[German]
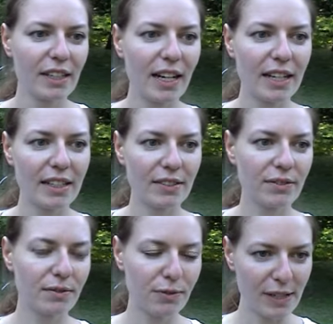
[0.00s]

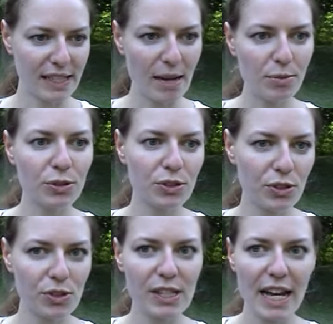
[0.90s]
eine Versammlung
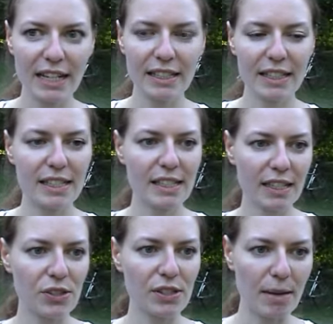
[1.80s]
sozusagen, die das
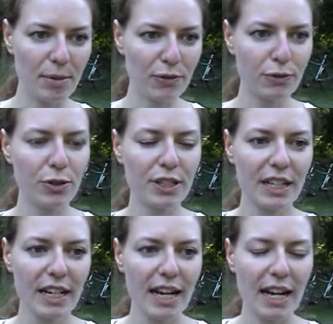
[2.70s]
dann zusammenführt,
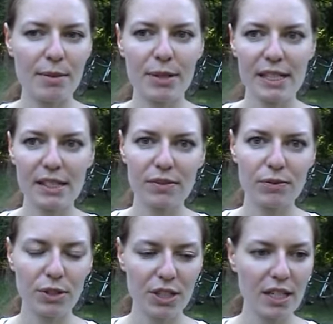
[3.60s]
aber es
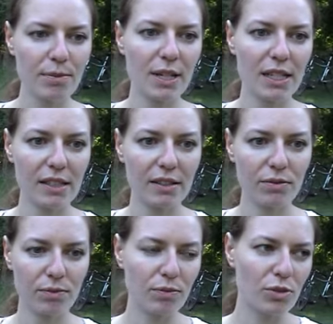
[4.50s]
wird nicht mehr
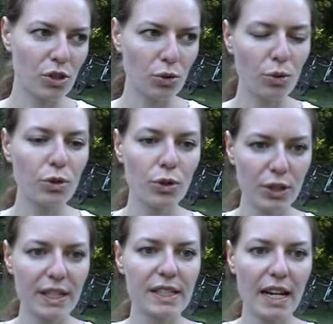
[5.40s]
so
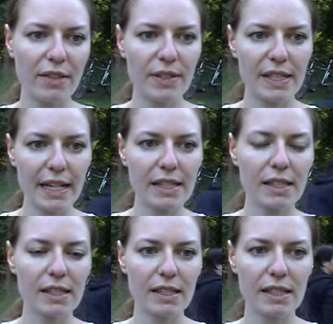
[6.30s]
nötig sein, wie es jetzt
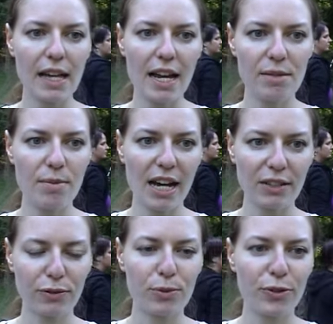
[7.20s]
ist, dass alle
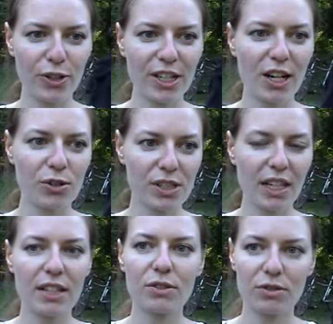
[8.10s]
Macht vom Volke
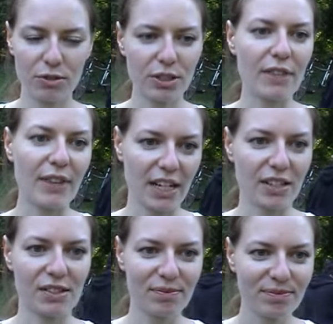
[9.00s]
ausgeht und dann weg ist